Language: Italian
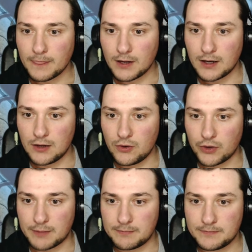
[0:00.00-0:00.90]

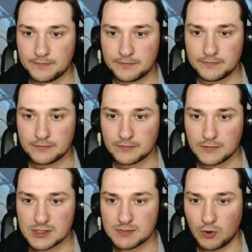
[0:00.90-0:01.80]
Allora,
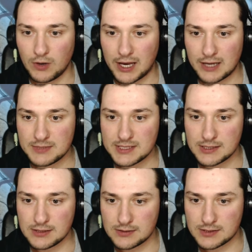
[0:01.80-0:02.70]
Small
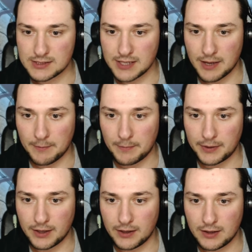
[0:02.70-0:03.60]
Arms,
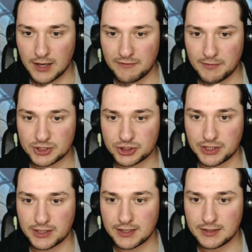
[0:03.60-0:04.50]
sempre Heavy
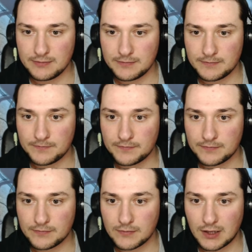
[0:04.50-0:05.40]
Machine Gun,
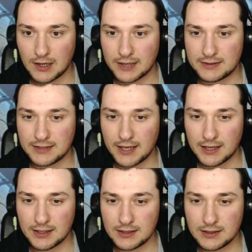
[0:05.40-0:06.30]
Light
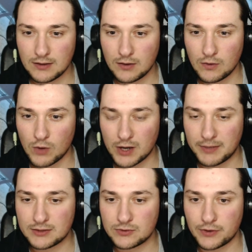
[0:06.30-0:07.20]
Tank, One
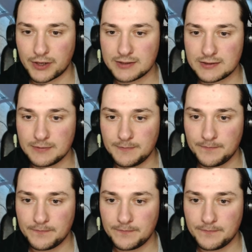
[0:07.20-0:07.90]
Man Turret,